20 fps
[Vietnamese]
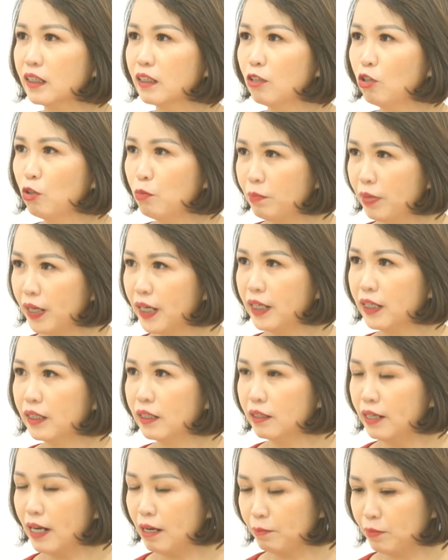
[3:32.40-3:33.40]
từ lúa mì,
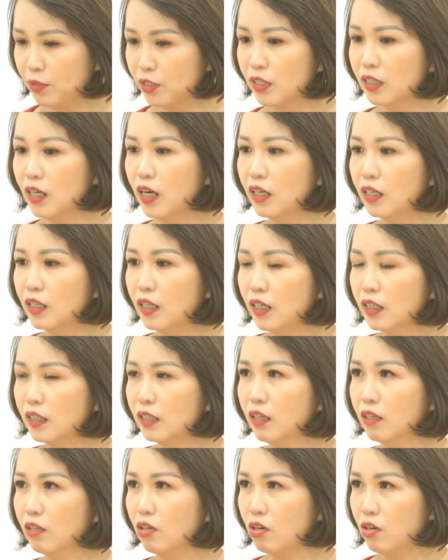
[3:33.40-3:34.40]
từ đạm sữa,
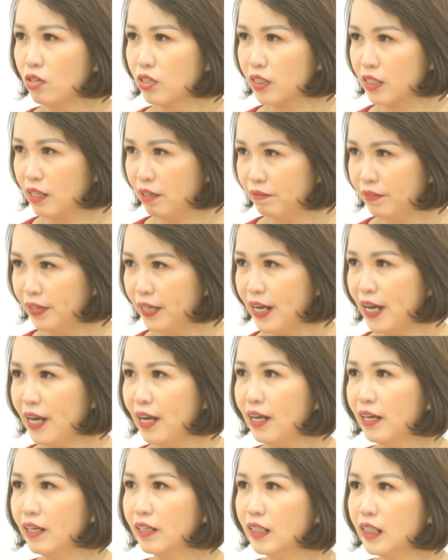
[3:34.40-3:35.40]
đường của ngọt stevia
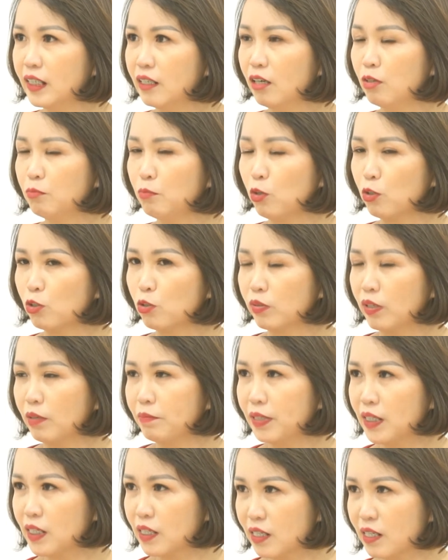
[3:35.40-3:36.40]
ờ, bổ sung
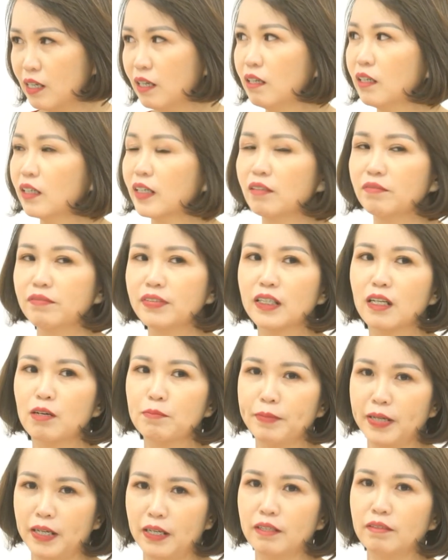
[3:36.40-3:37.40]
thêm chất xơ, các
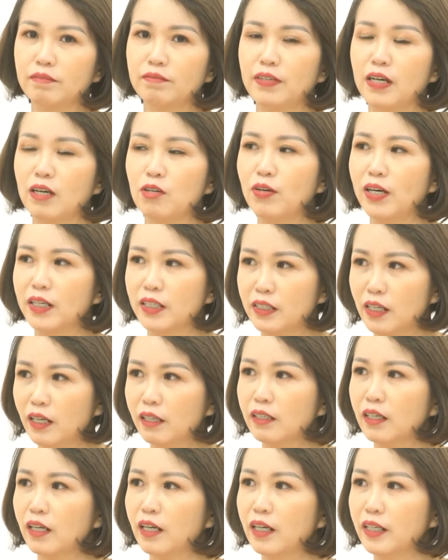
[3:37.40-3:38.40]
vitamin và khoáng
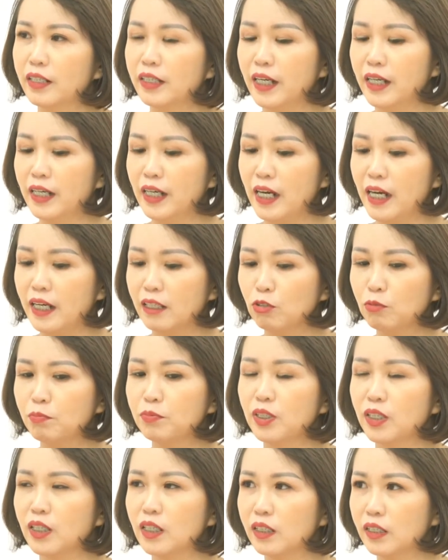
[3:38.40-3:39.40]
chất nên là giúp
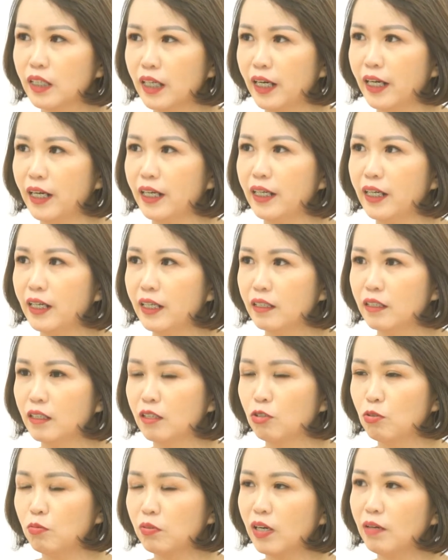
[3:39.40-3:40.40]
cho cơ thể
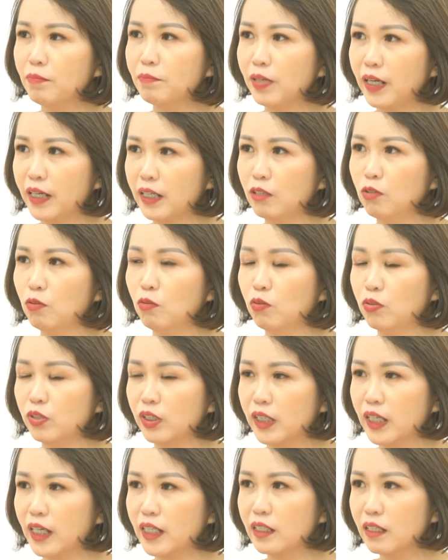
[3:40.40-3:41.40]
được cung cấp đầy đủ
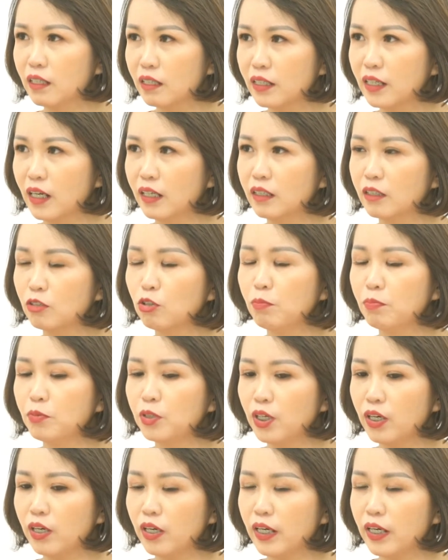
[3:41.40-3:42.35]
những cái dưỡng chất giúp cho